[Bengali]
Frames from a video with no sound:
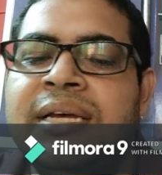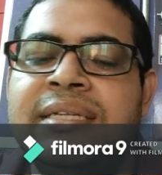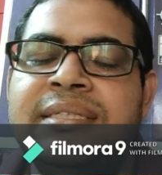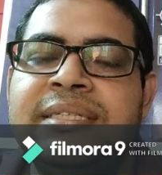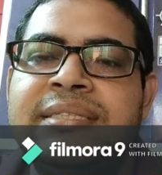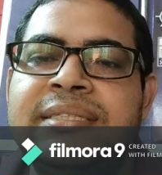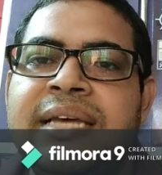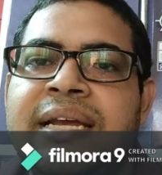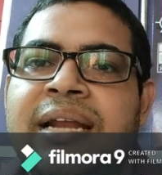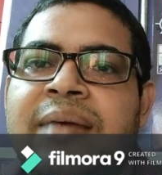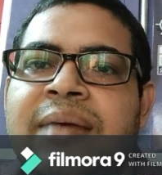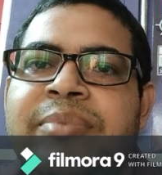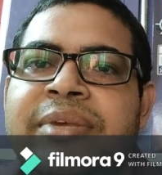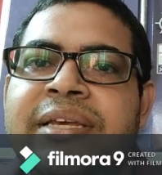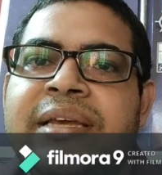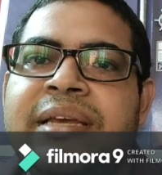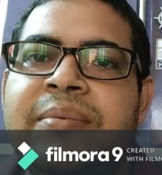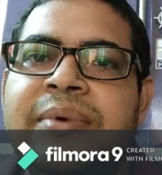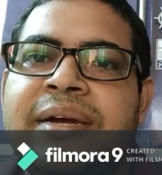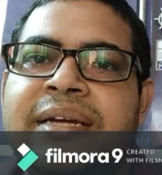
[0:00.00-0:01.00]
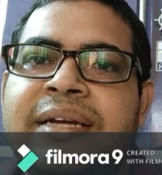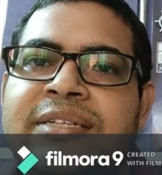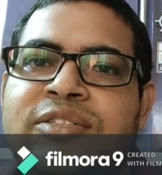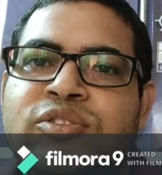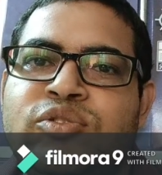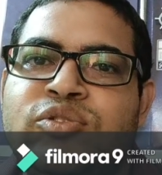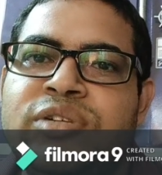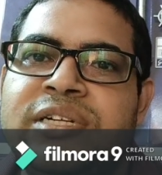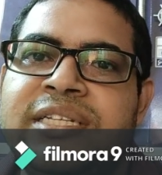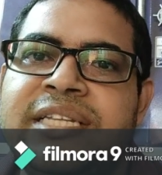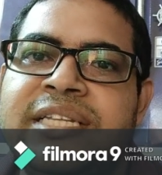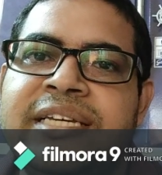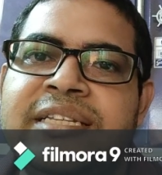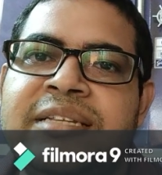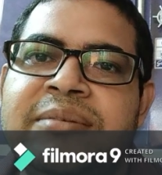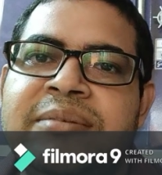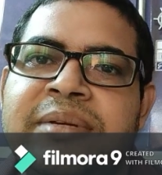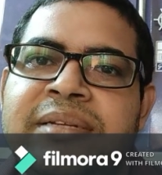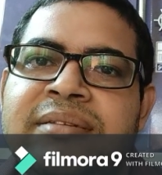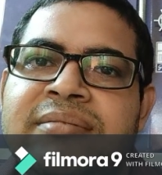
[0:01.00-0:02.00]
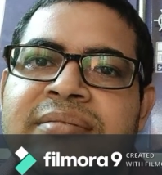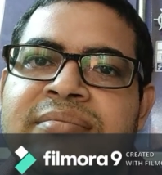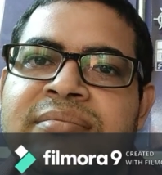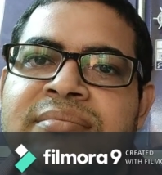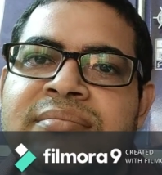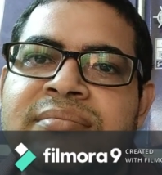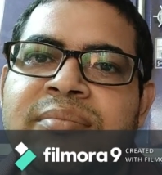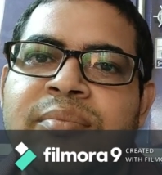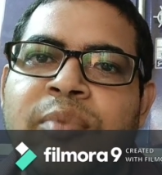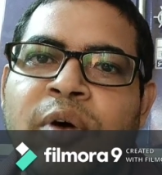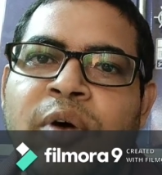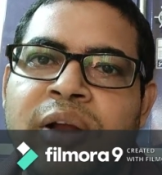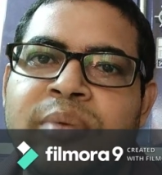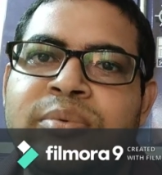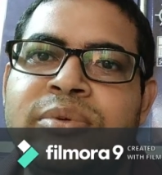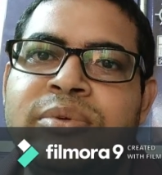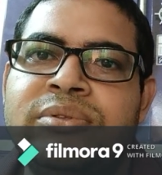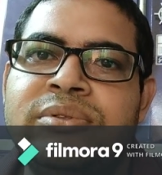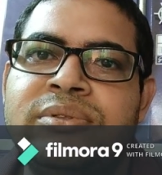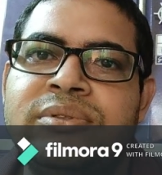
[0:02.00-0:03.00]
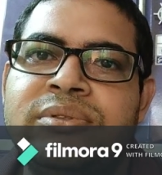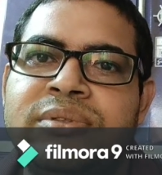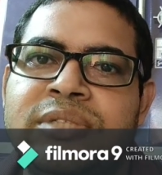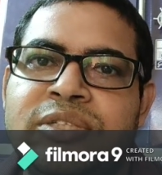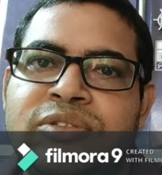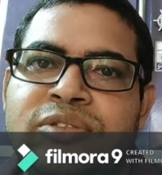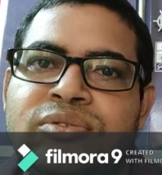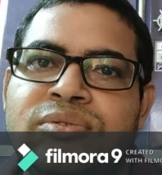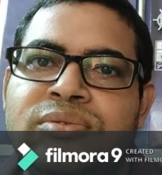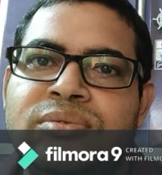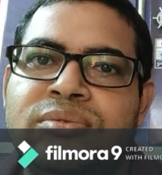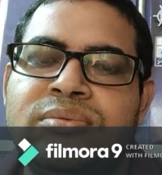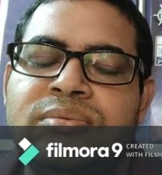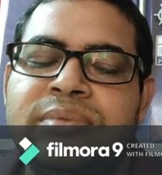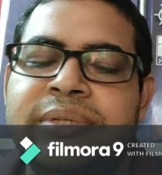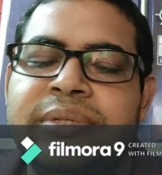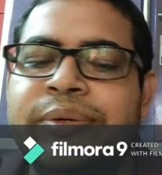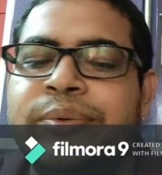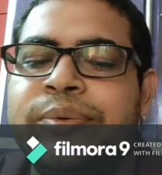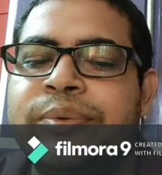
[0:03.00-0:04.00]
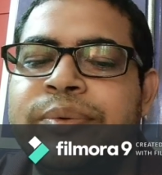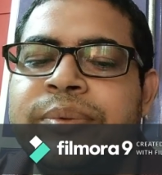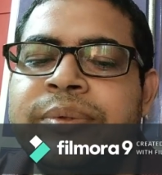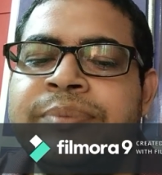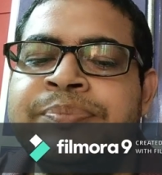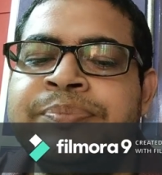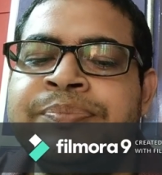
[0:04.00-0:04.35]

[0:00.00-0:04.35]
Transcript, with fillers: যে স্যার আপনি কি আমাকে একটা স্টুডেন্ট দেখে দেবেন পড়াবো কিছু ইয়ে করব